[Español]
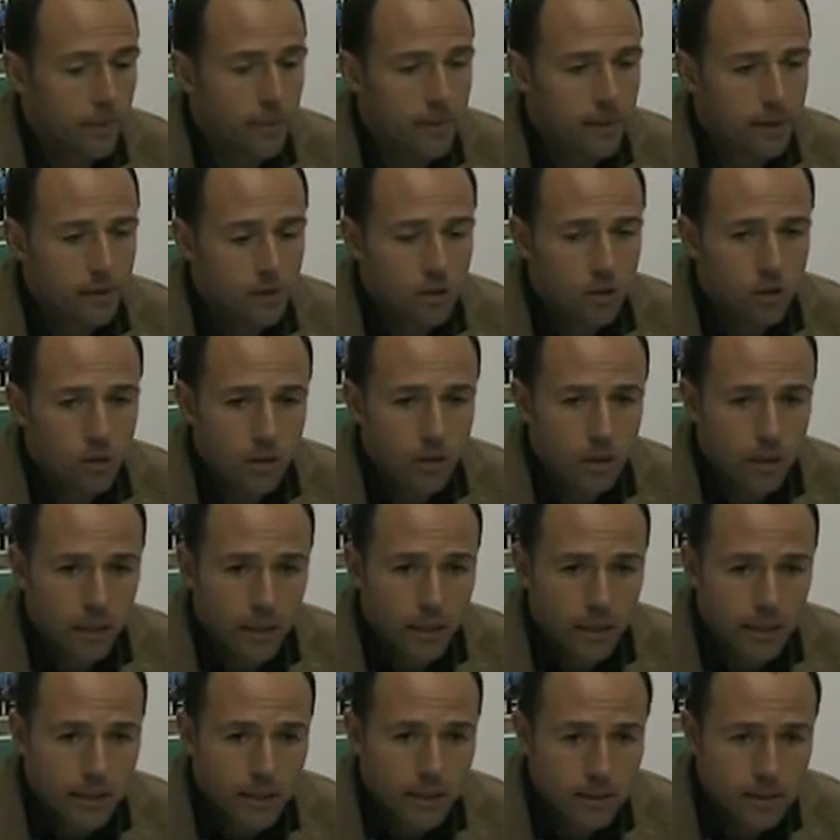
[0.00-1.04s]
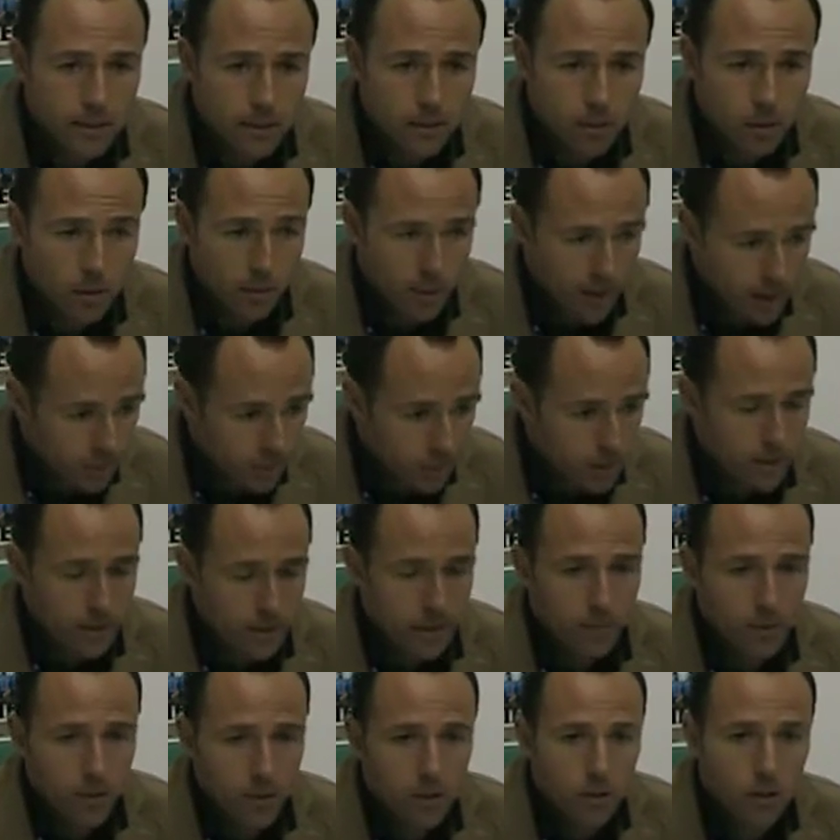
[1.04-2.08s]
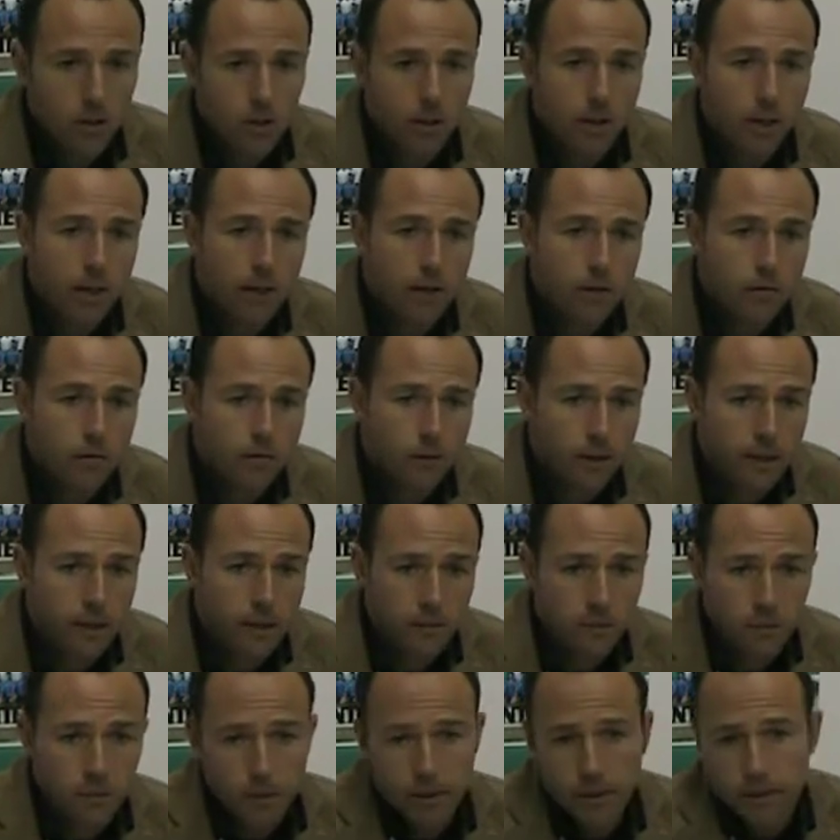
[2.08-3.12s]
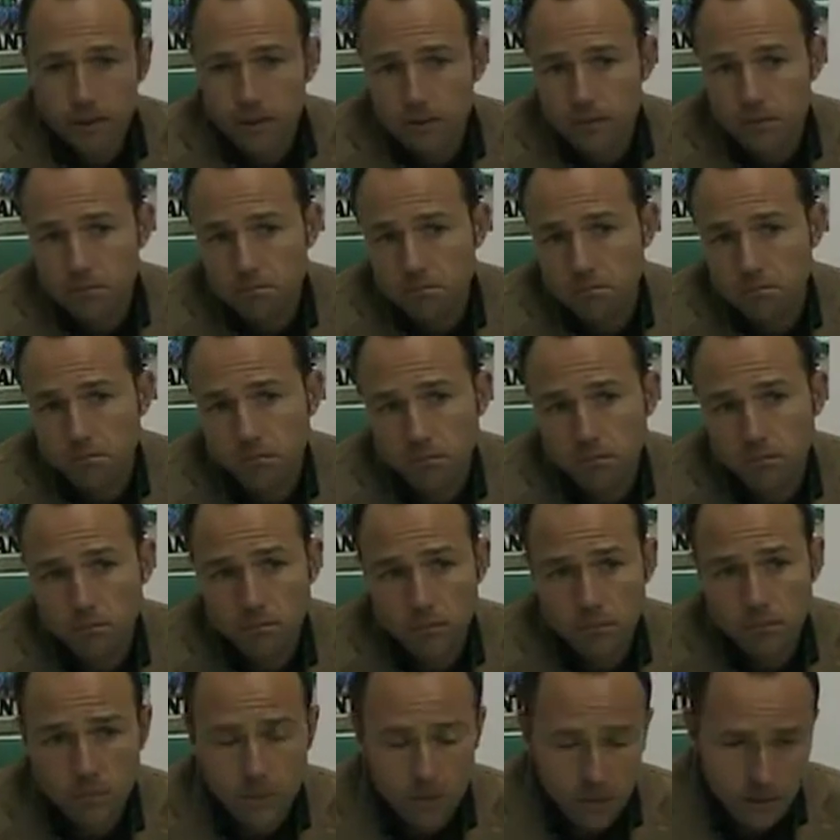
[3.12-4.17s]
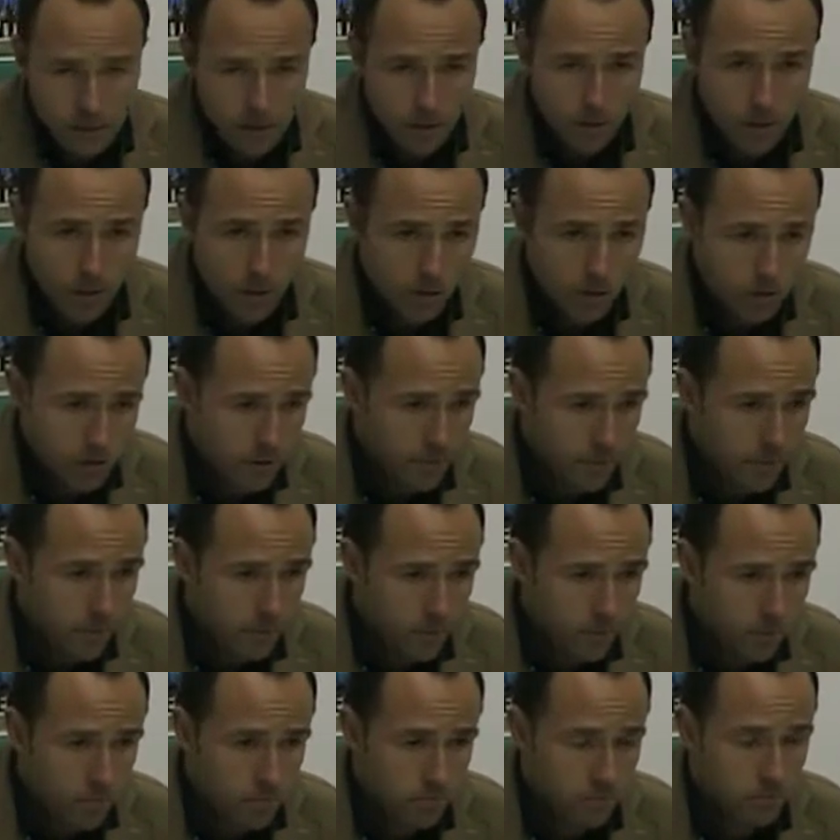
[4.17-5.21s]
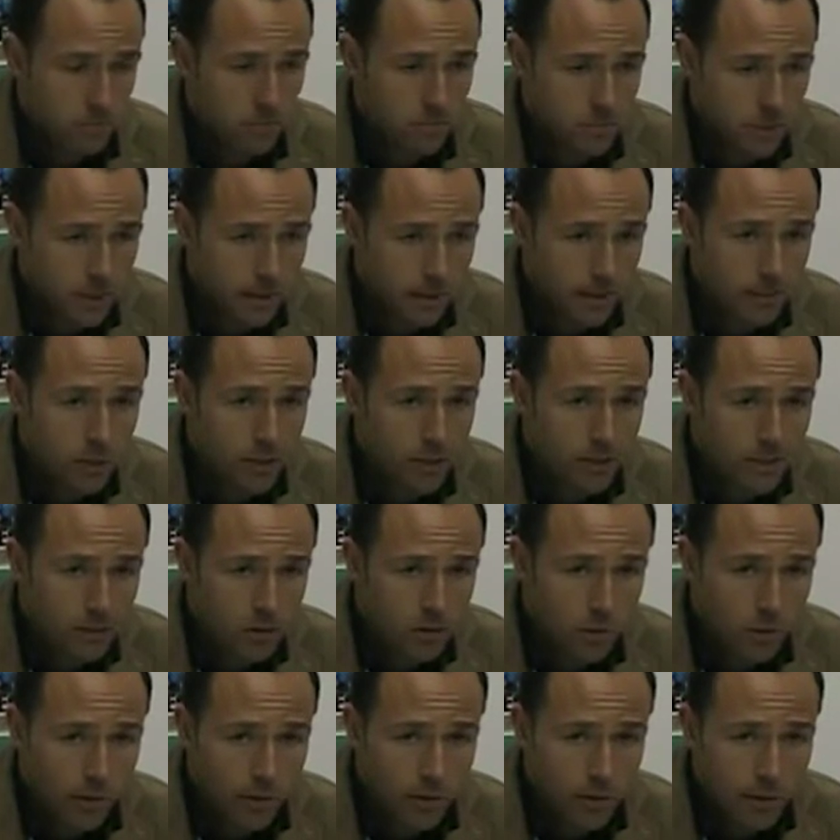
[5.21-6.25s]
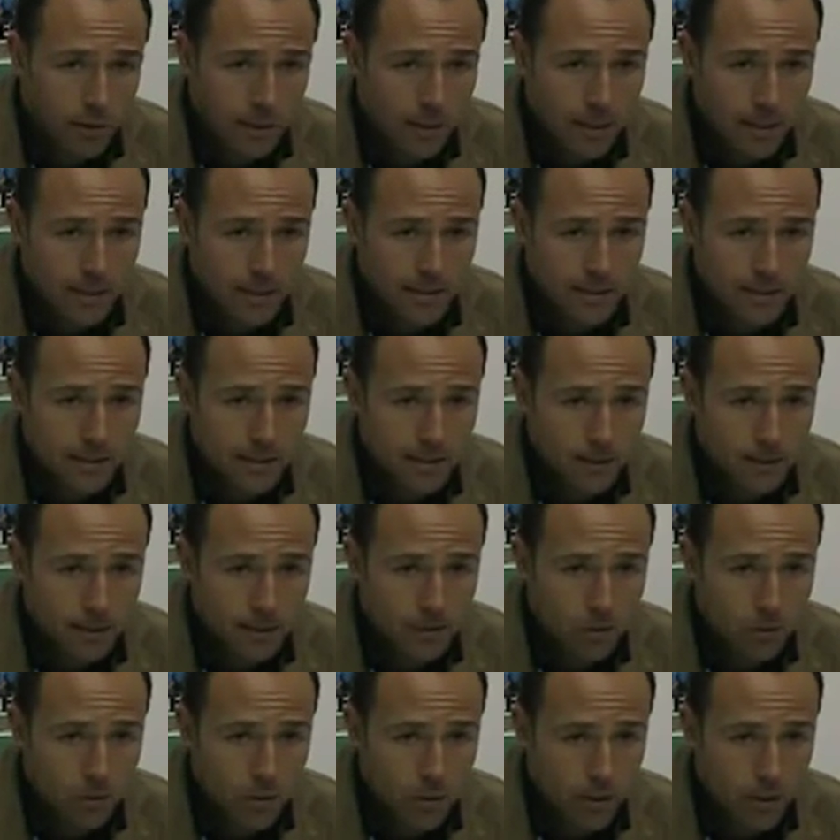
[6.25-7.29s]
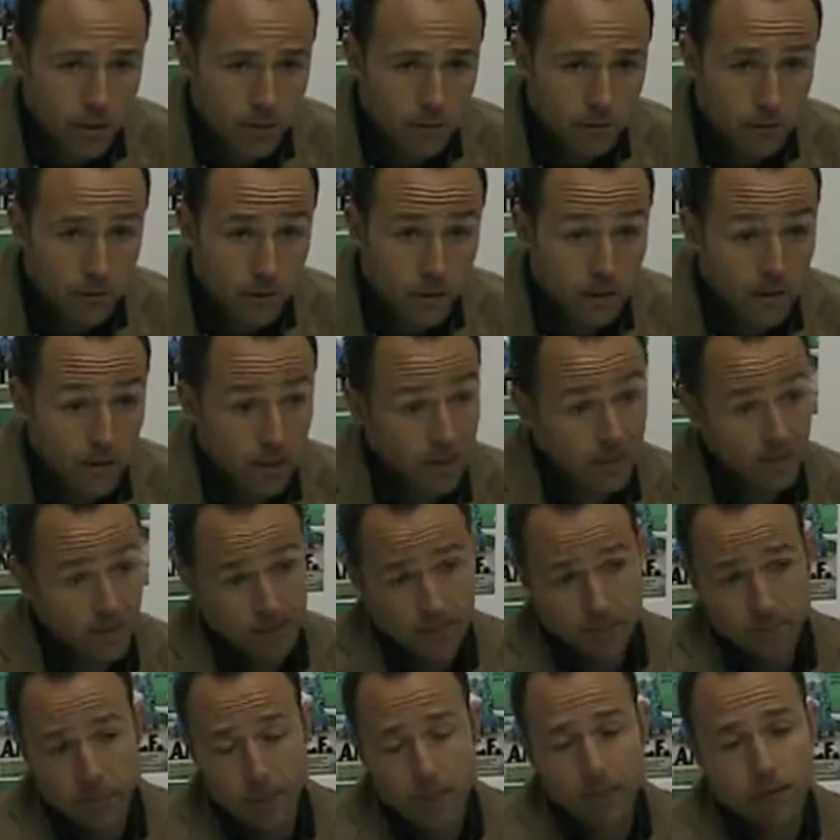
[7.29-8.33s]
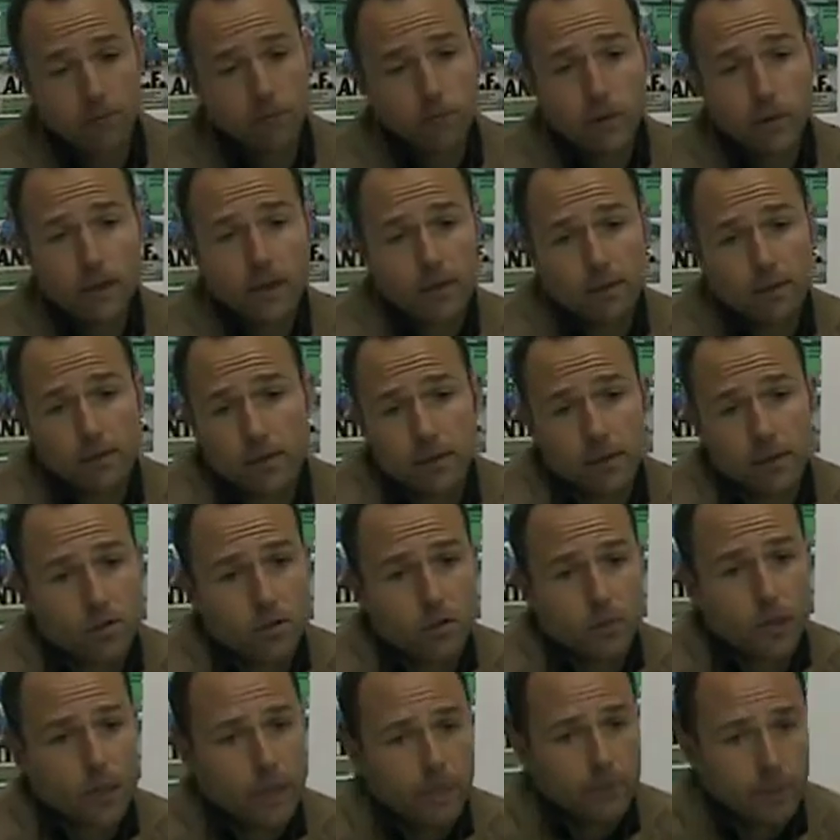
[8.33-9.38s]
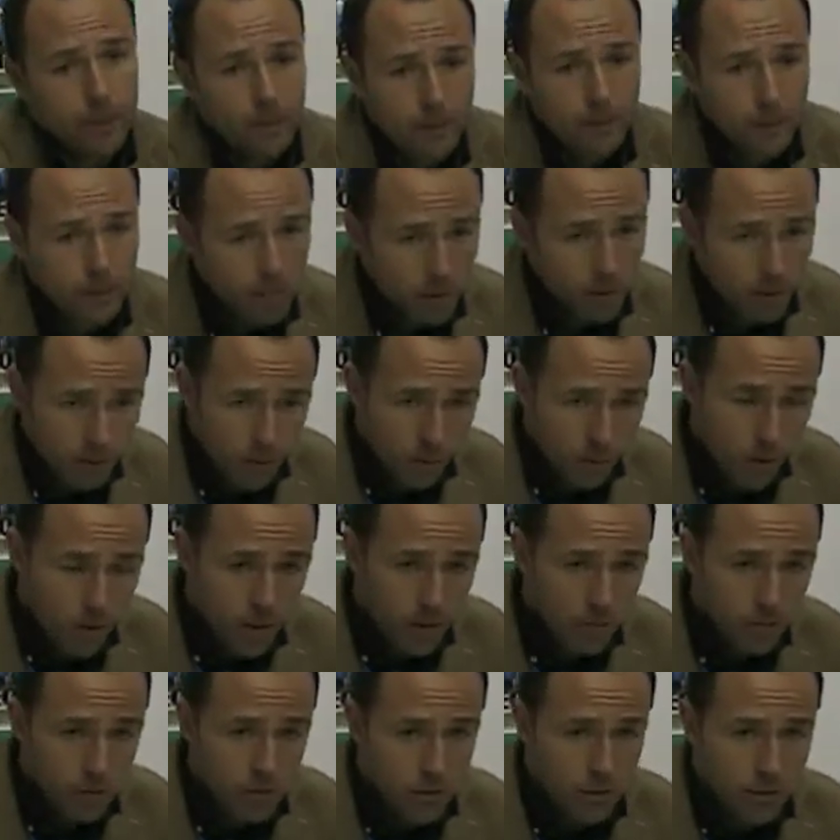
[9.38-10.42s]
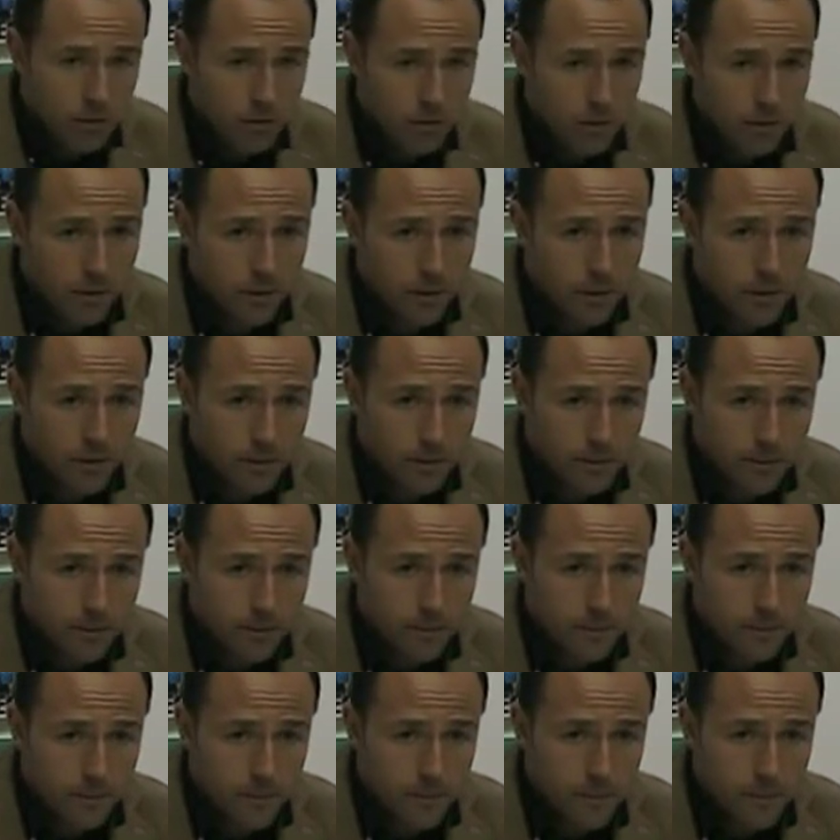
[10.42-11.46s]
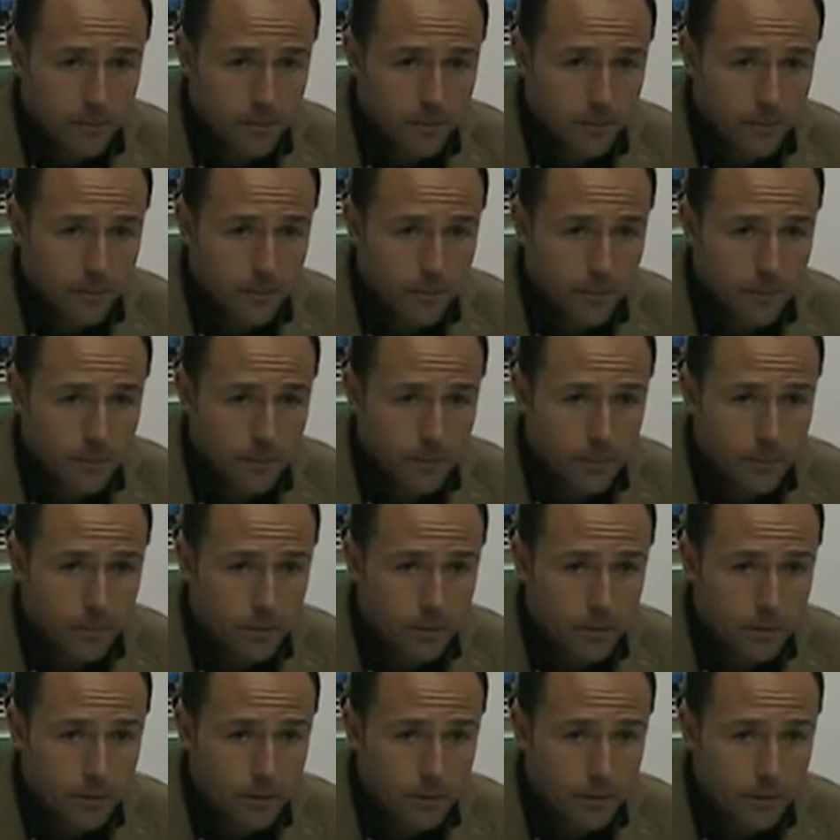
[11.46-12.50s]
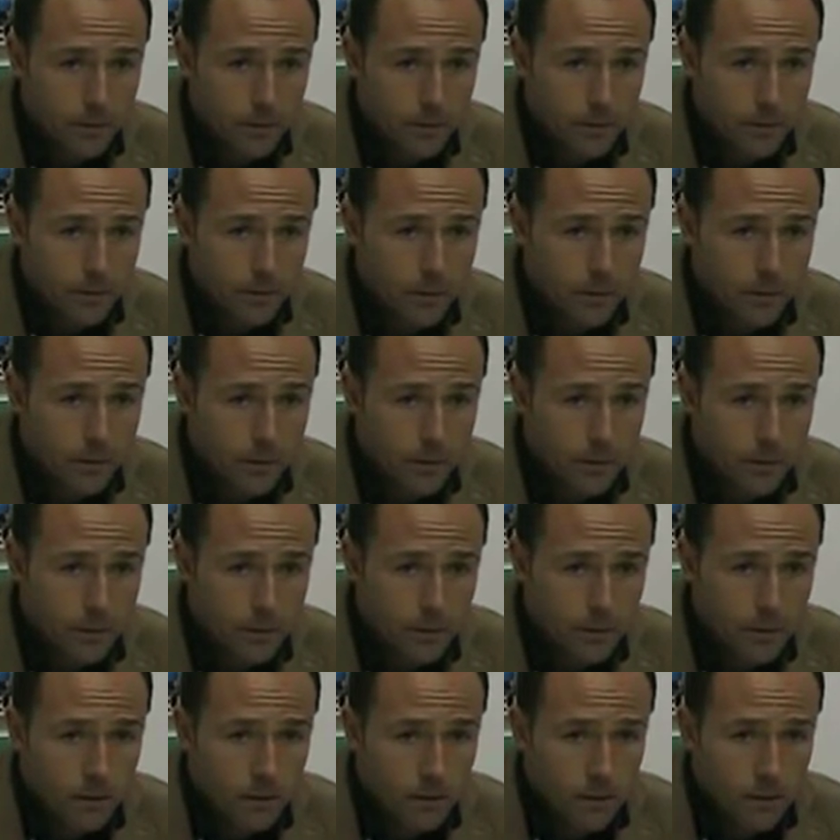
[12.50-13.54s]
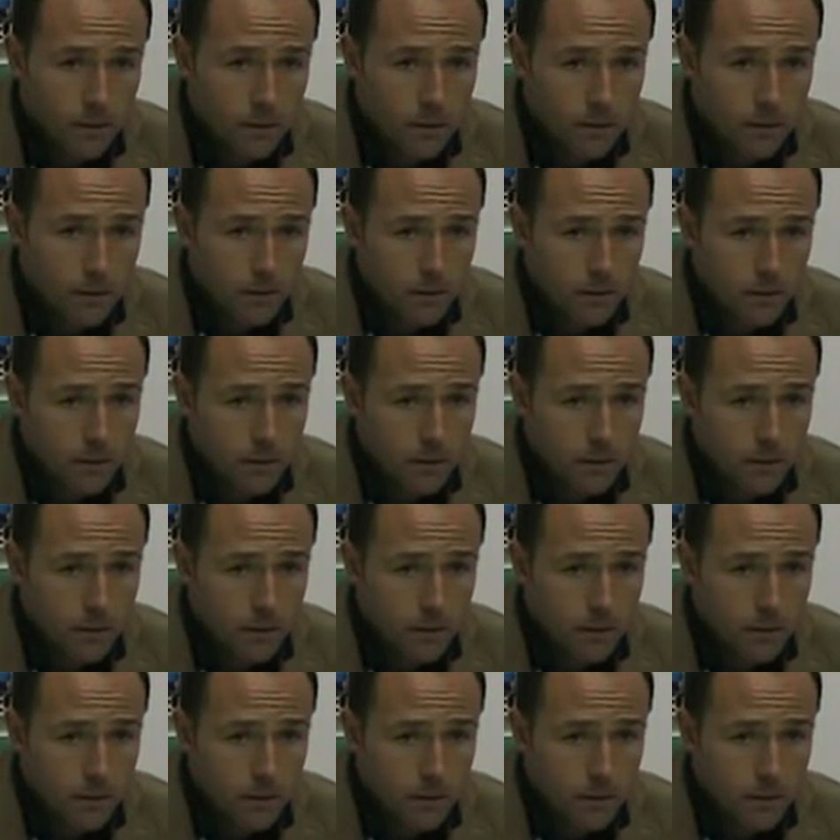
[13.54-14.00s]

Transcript: a meter esos jugadores en la casa, o Bermu, que también lo he dejado fuera, pues a lo mejor también tenemos esa solución en la casa antes que buscarla fuera. También es que fuera, económicamente, no podemos buscar muchas soluciones. alguna de algún equipo grande?